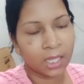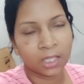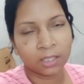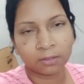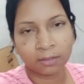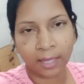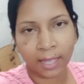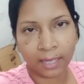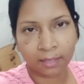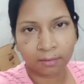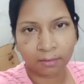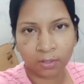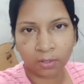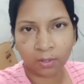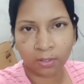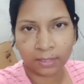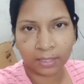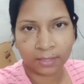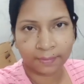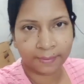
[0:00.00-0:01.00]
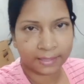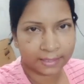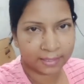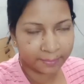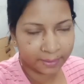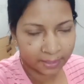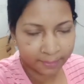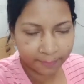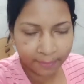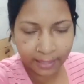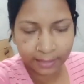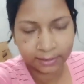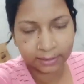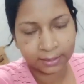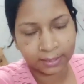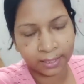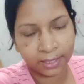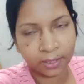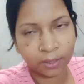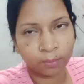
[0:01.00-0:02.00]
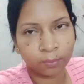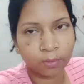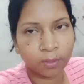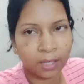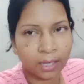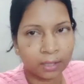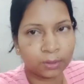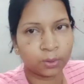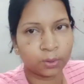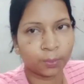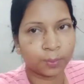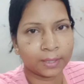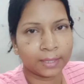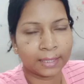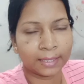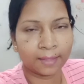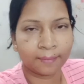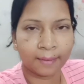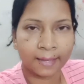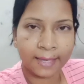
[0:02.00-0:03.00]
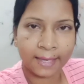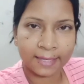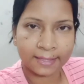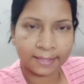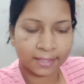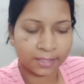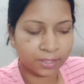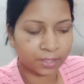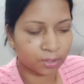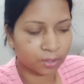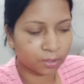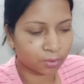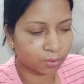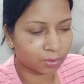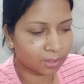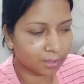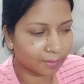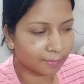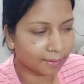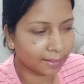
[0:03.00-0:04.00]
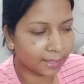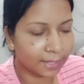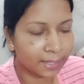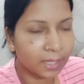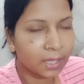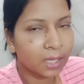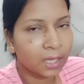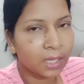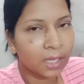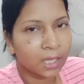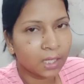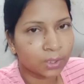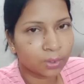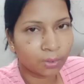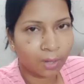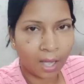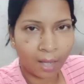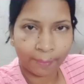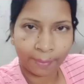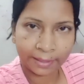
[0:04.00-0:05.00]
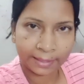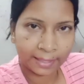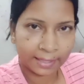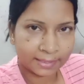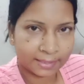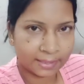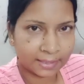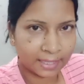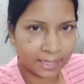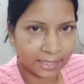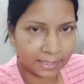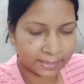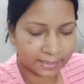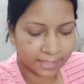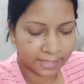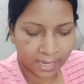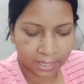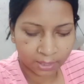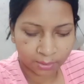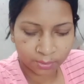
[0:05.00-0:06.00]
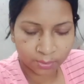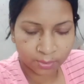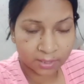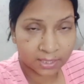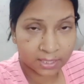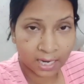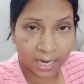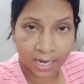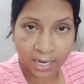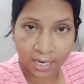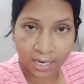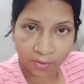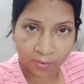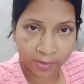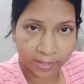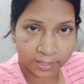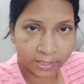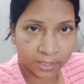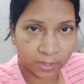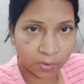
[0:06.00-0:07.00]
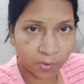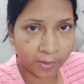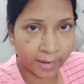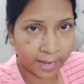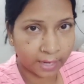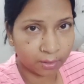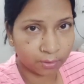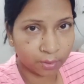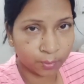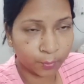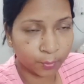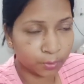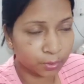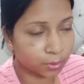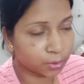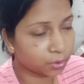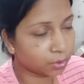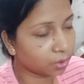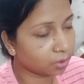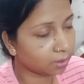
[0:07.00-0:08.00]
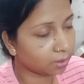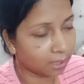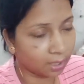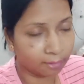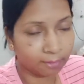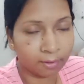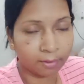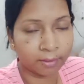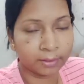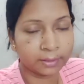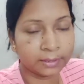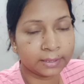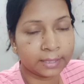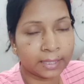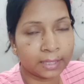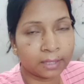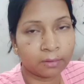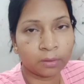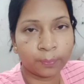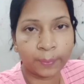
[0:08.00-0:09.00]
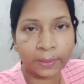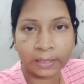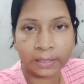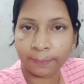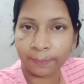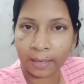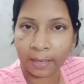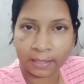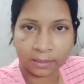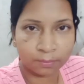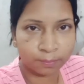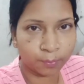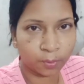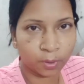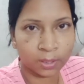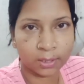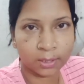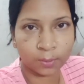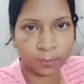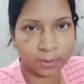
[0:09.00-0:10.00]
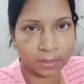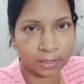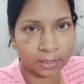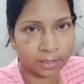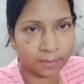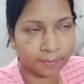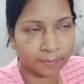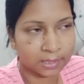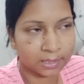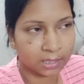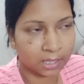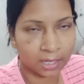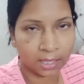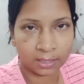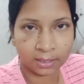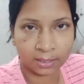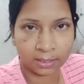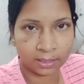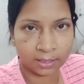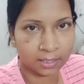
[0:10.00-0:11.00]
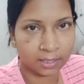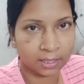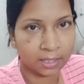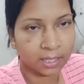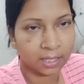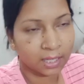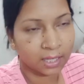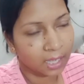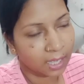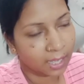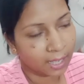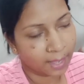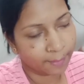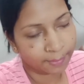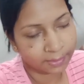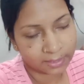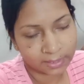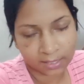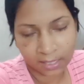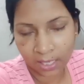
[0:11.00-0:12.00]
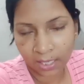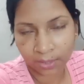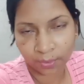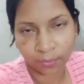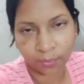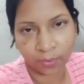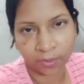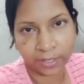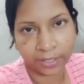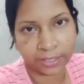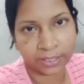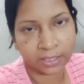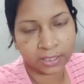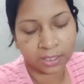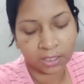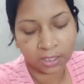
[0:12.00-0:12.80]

তো এখন নটা বাজে মানে ভাত খেয়ে নেবো আর তোমাদের দাদাভাই এসেছিলো সন্ধ্যাবেলায় তো আবার গেছে কাজে এখনো স্নান হয়নি ওর এখনও পর্যন্ত খাওয়া হয়নি এখনও পেটে ভাত পড়েনি তোমার দাদাভাই সারাদিনে আবার স্নানও হয়নি